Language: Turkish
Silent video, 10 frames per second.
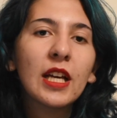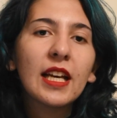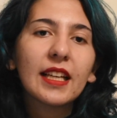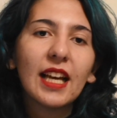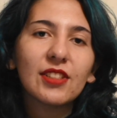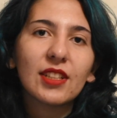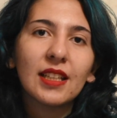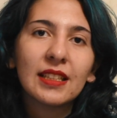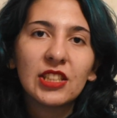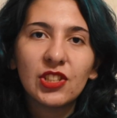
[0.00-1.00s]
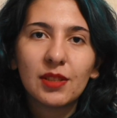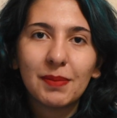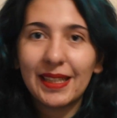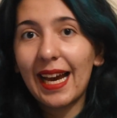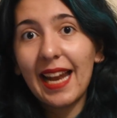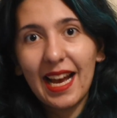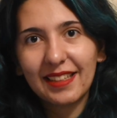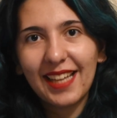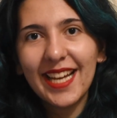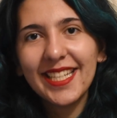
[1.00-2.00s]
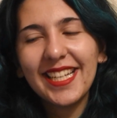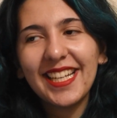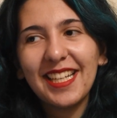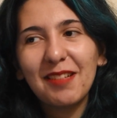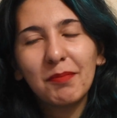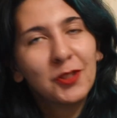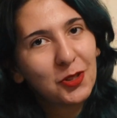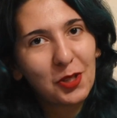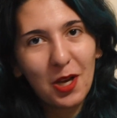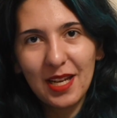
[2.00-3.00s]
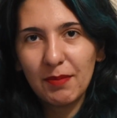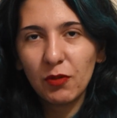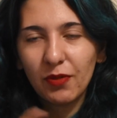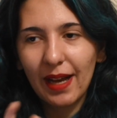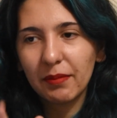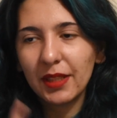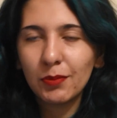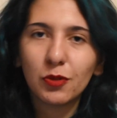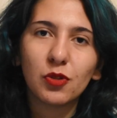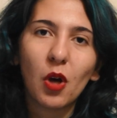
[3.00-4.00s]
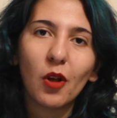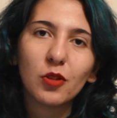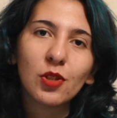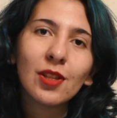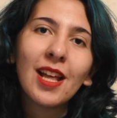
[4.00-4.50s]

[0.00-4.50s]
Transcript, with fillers: Gerçekten gıcık bir karakter ee, bunu söyleyeyim ufak bir ipucu olsun.